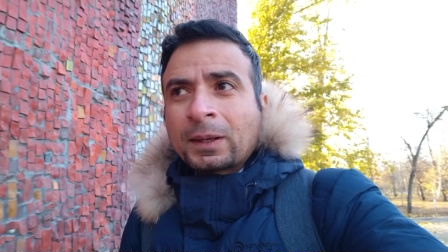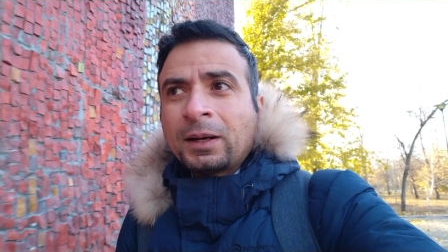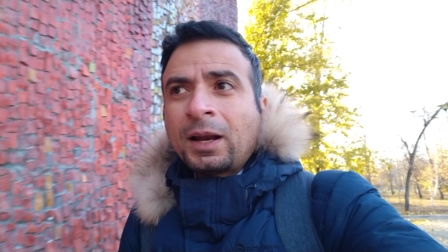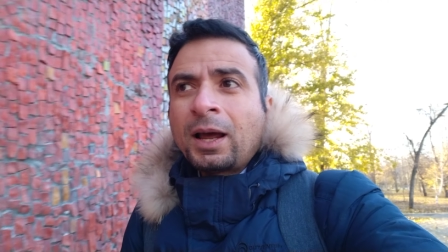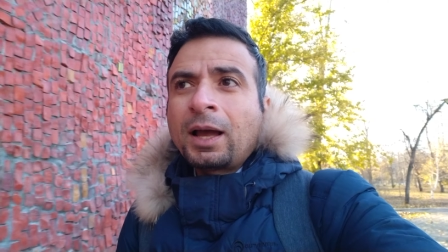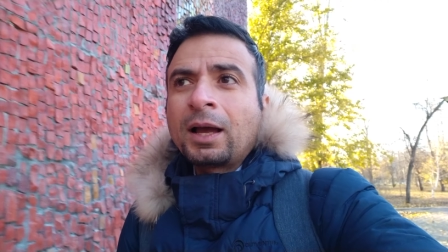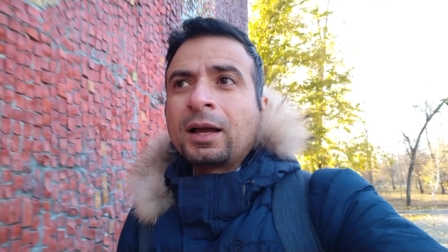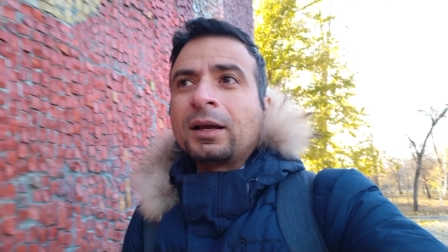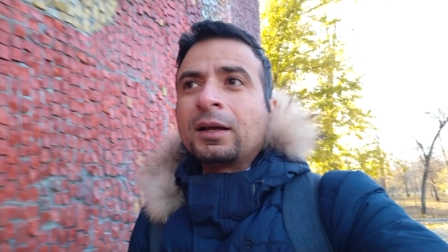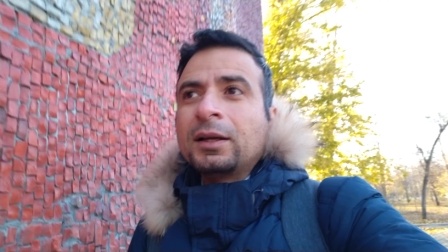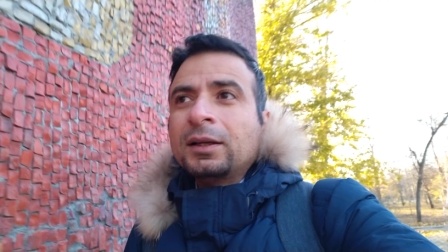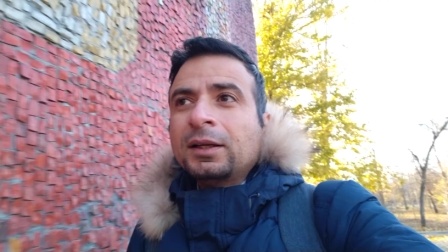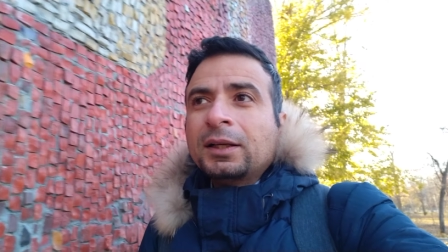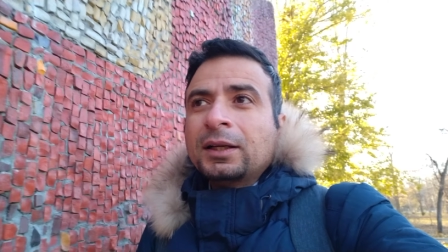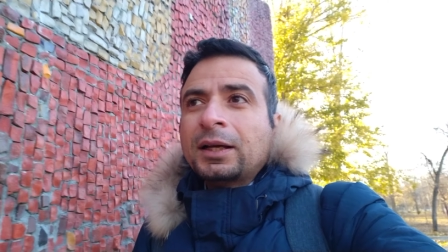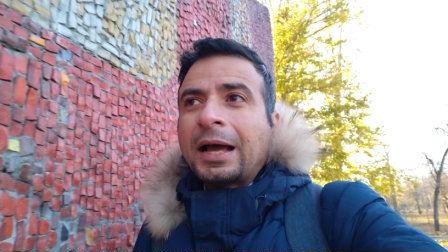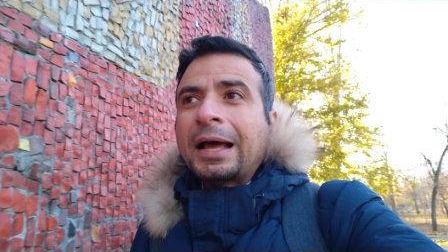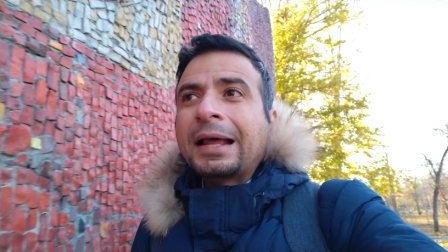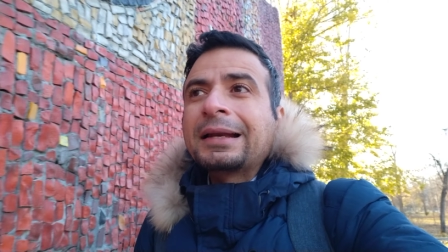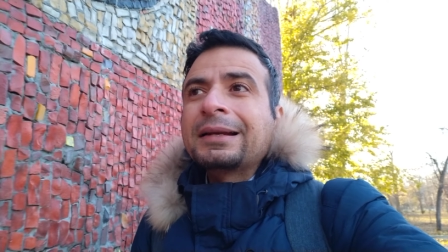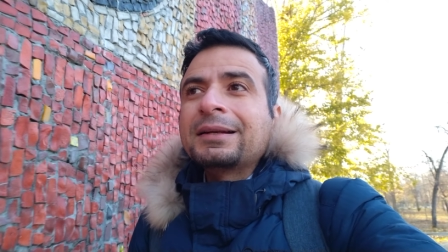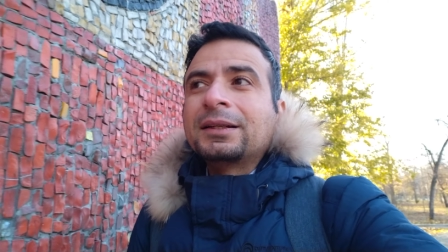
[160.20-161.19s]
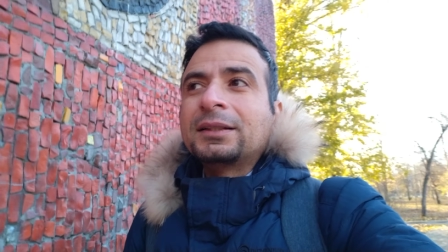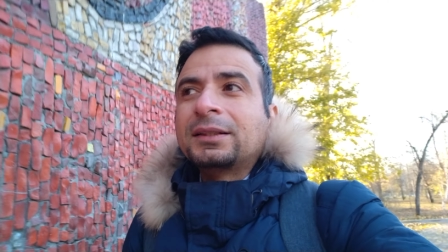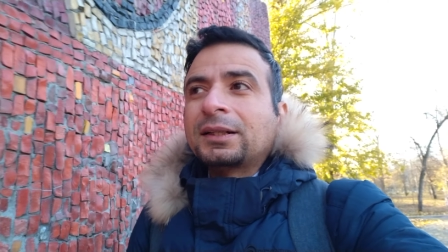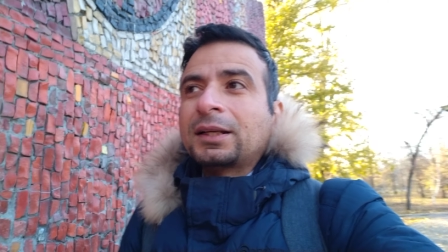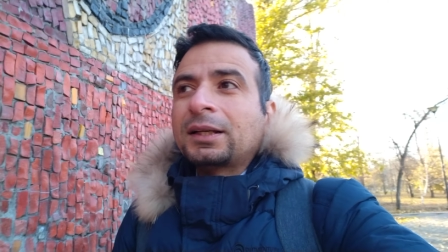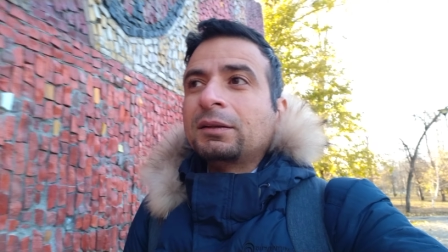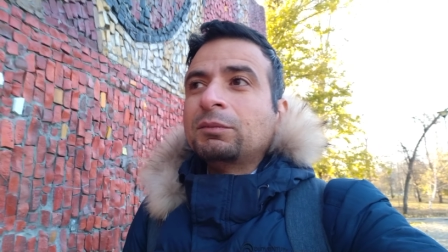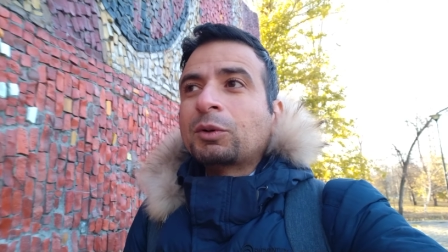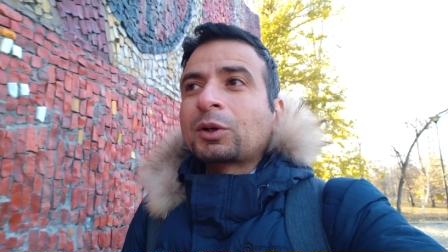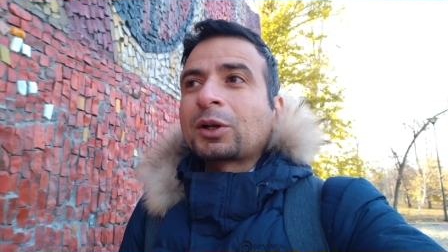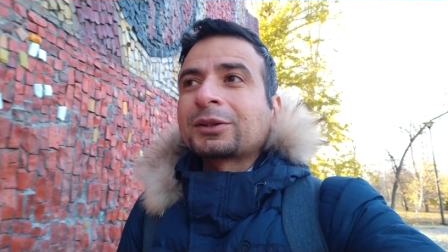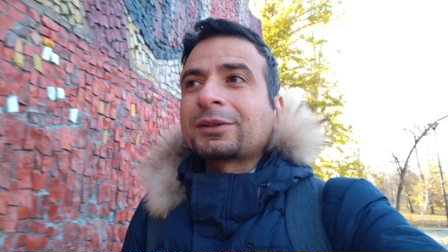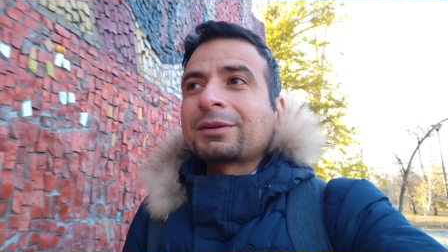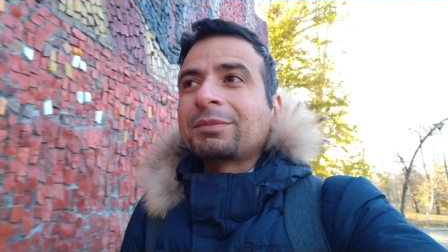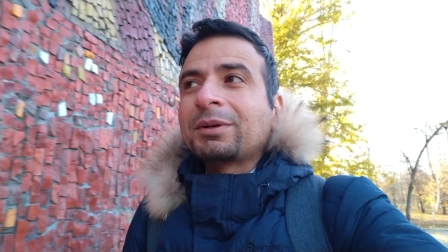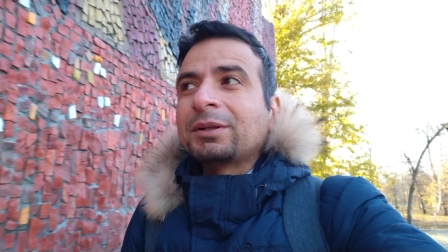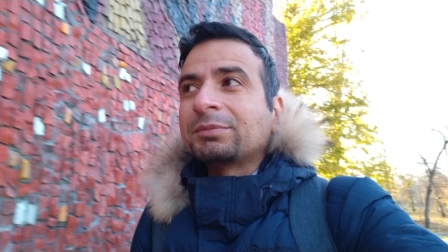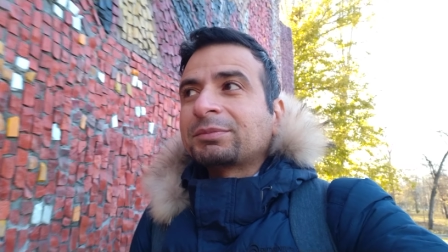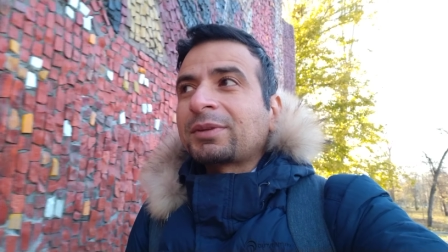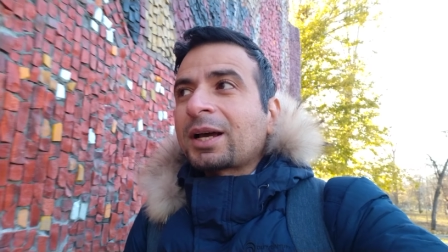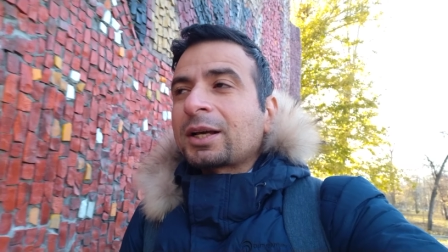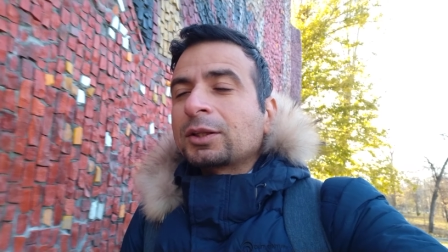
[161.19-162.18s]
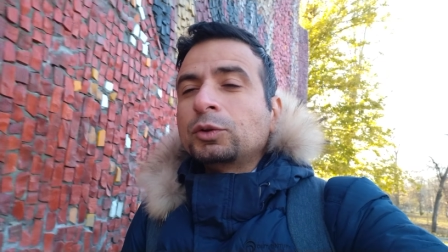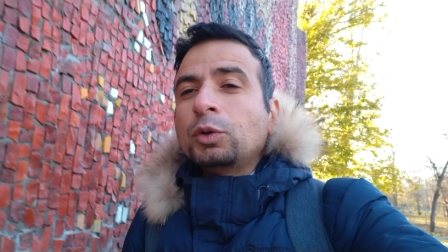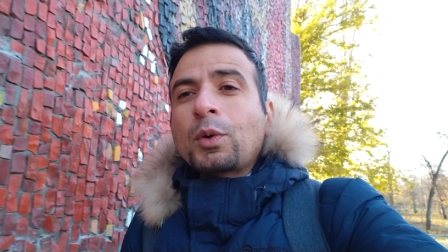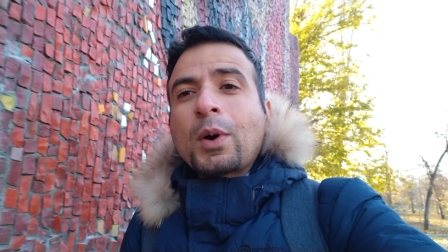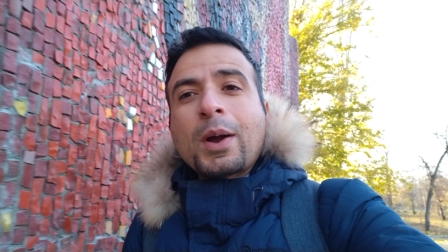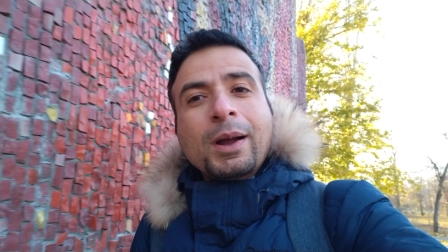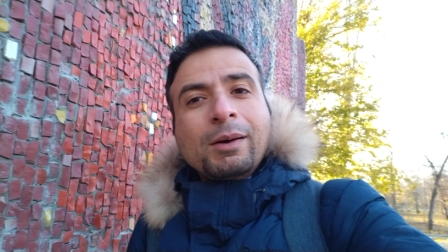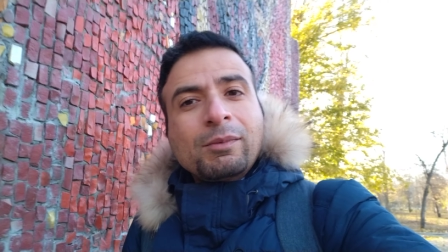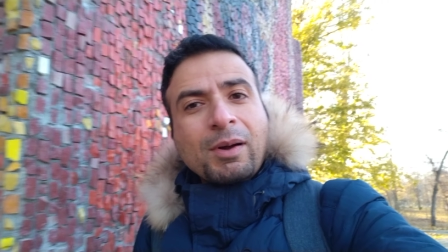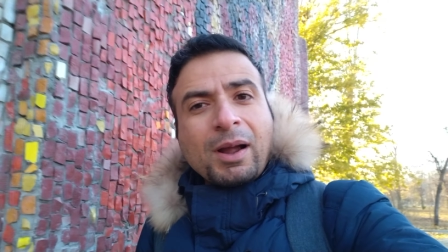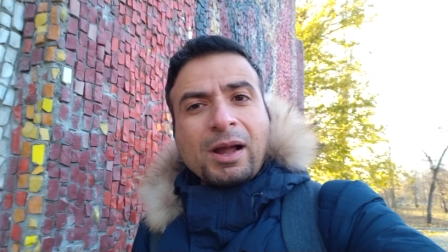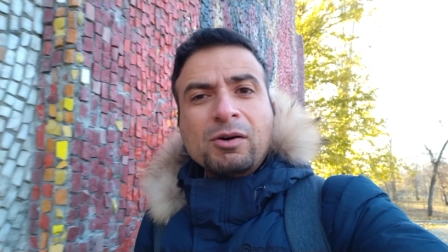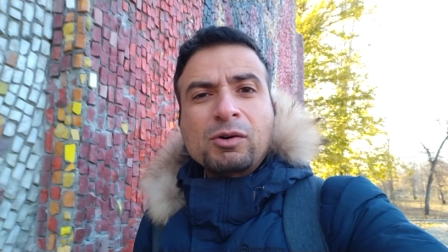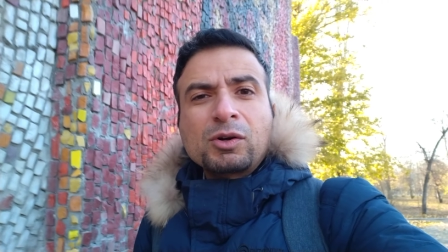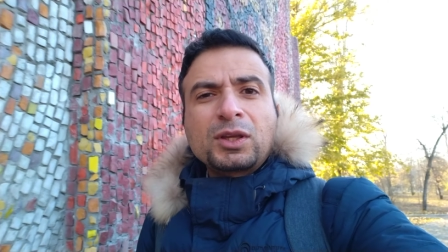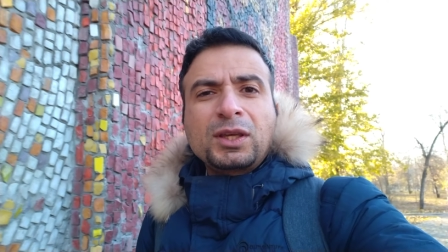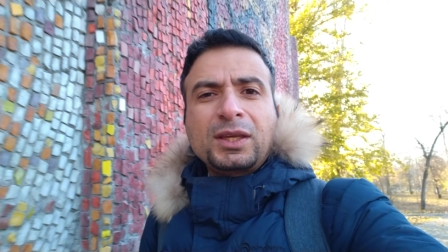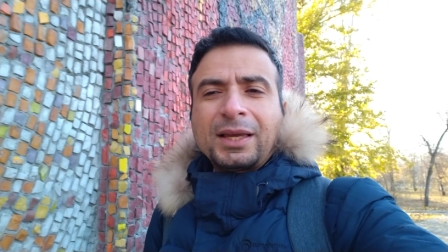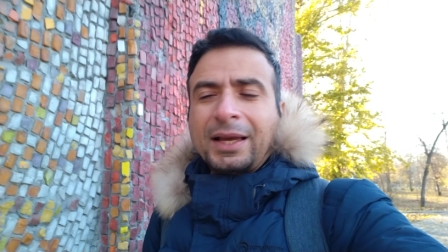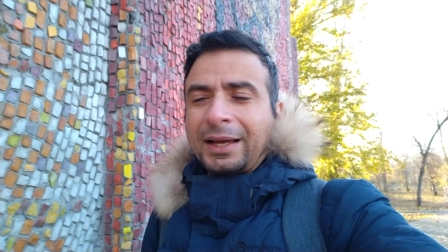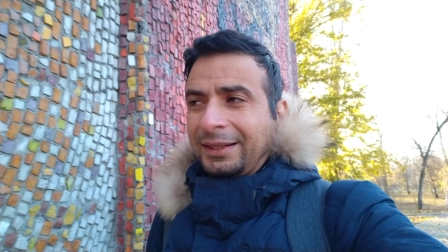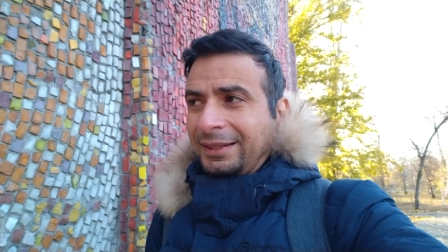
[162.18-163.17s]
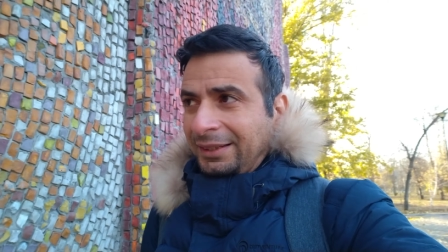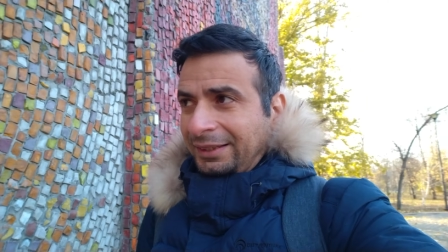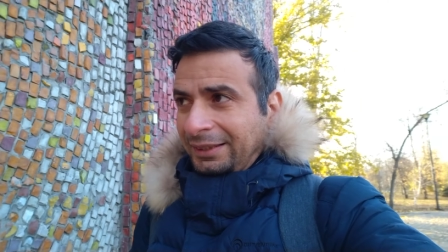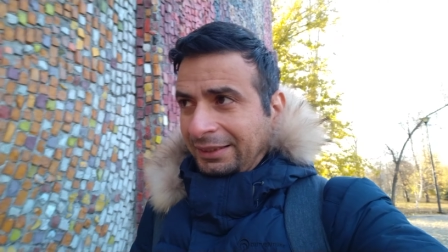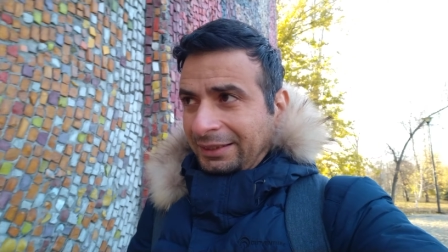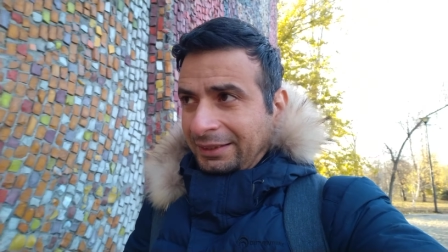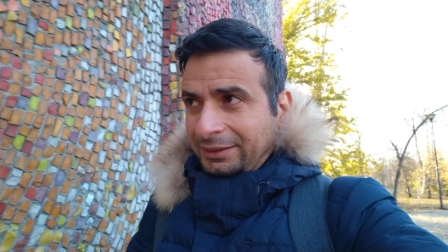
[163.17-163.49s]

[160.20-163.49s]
لا هل المرتب اللي بتاخده واو قوي يعني